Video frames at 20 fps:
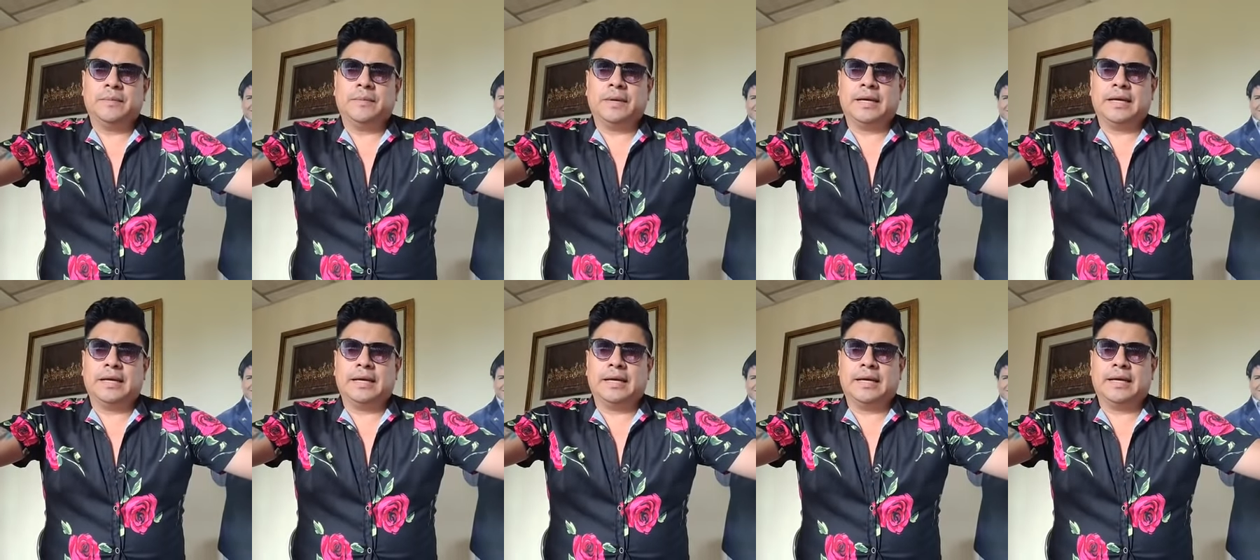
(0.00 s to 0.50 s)

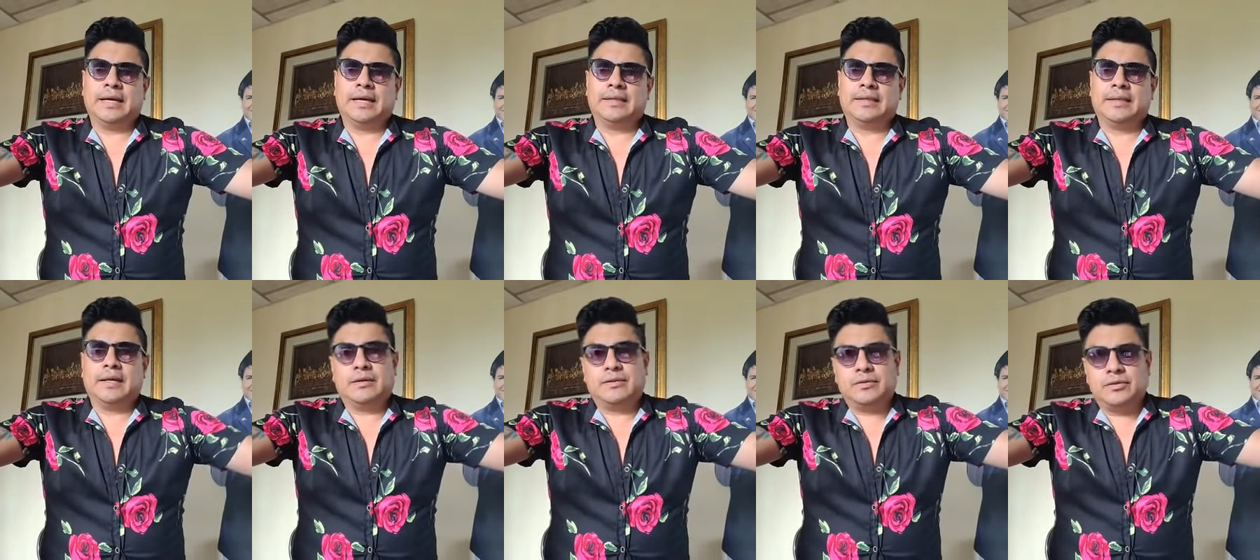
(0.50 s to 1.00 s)
para
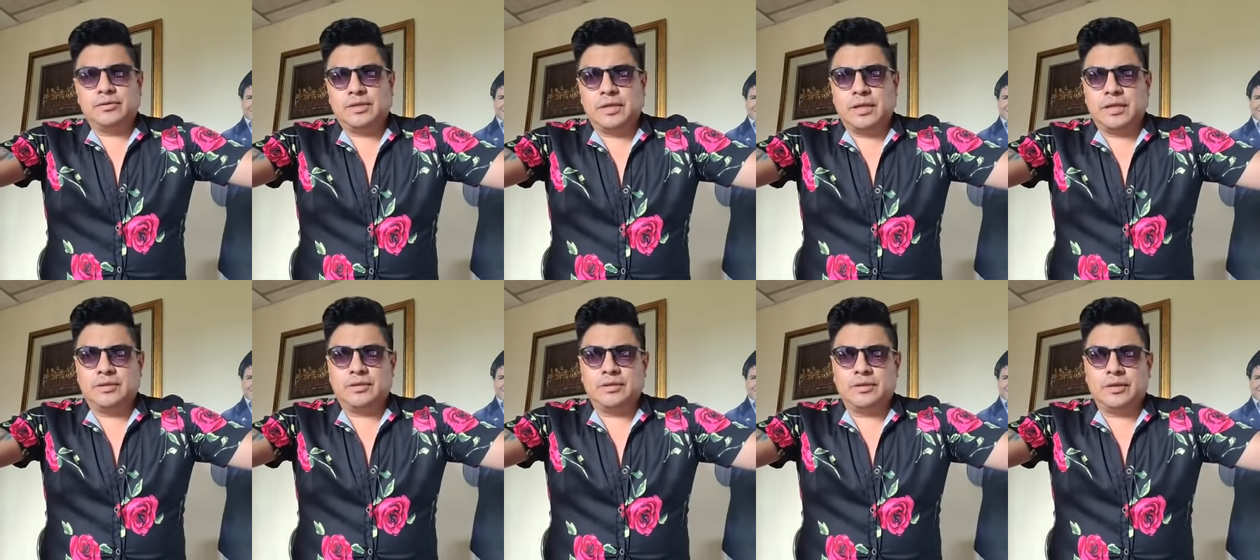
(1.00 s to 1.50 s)
dar a
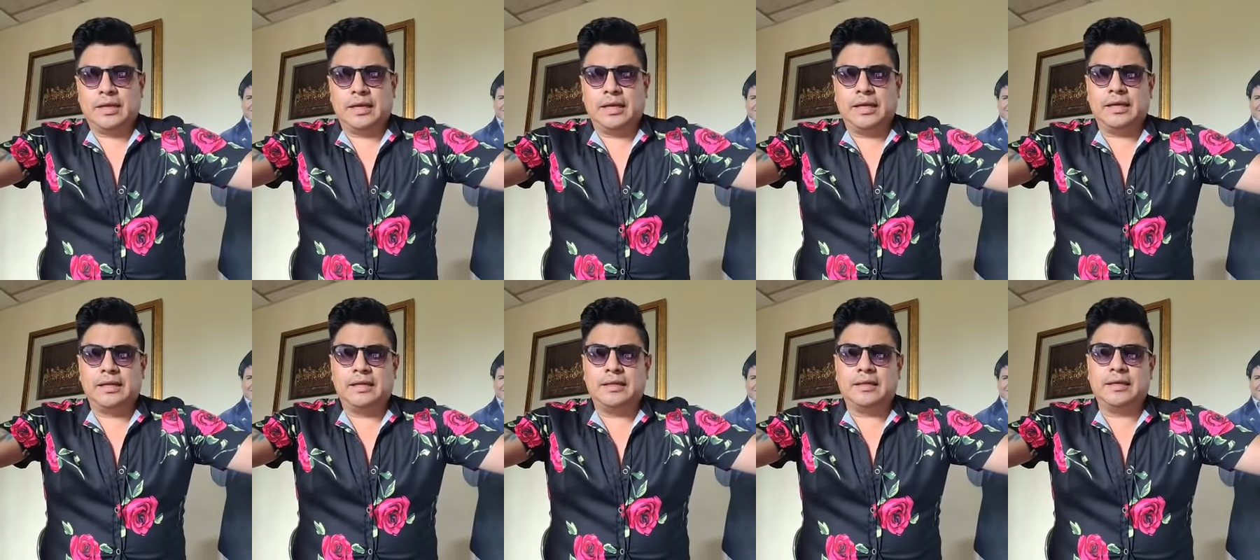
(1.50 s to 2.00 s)
conocer a toda la
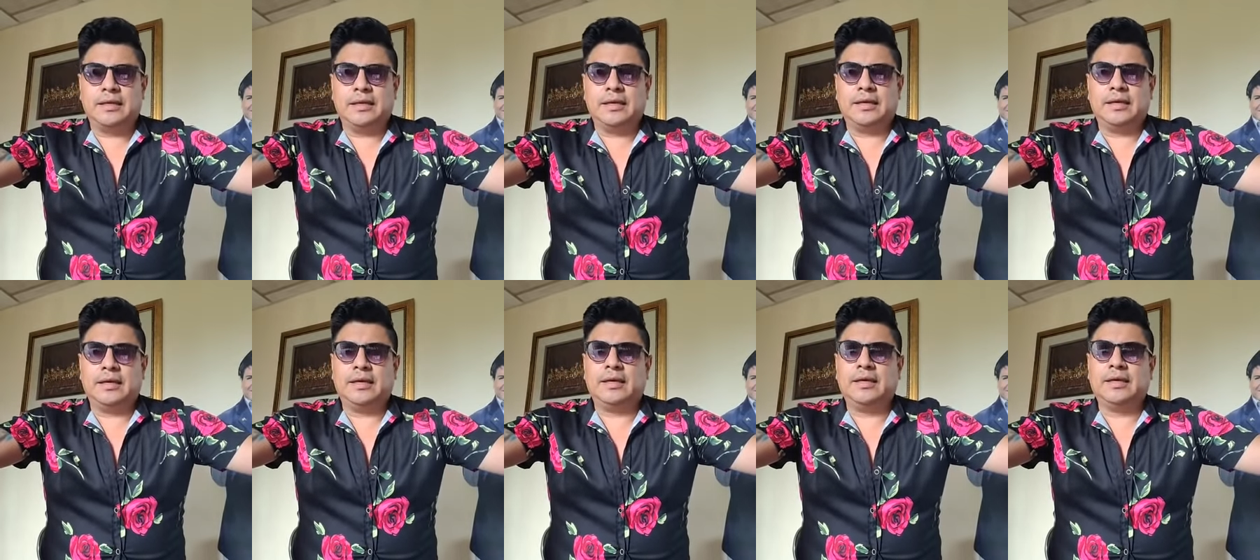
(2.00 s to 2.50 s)

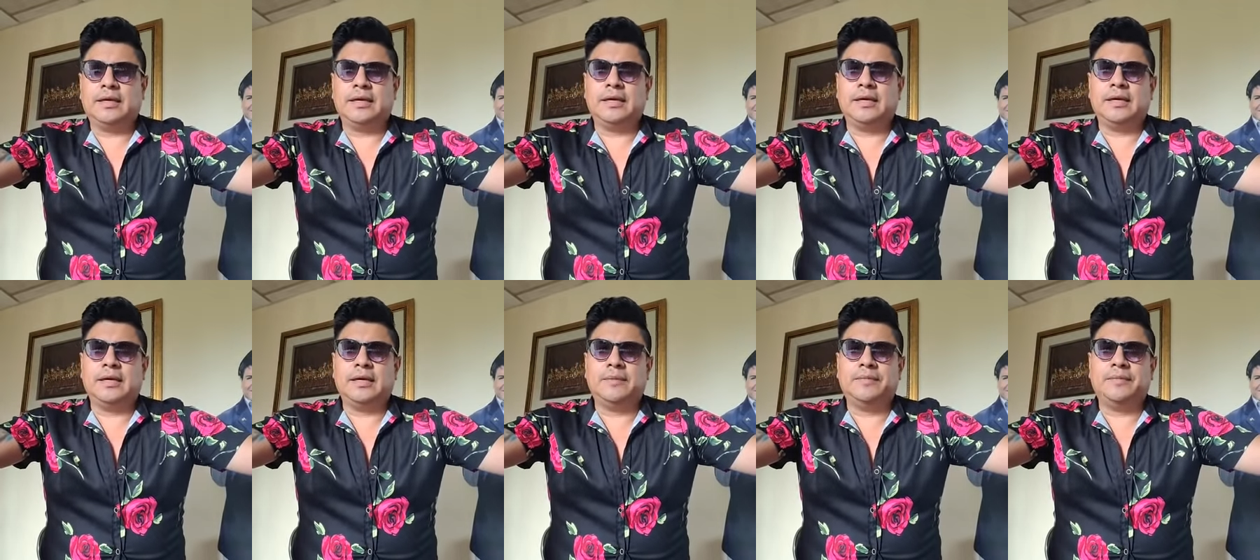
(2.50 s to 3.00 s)
gente
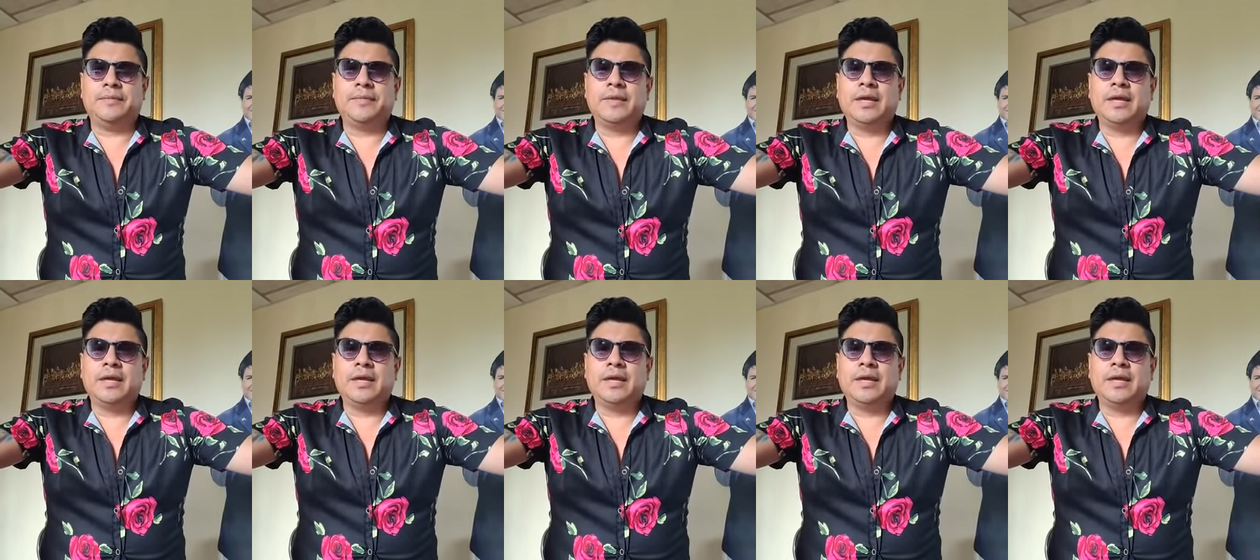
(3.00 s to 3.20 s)
que,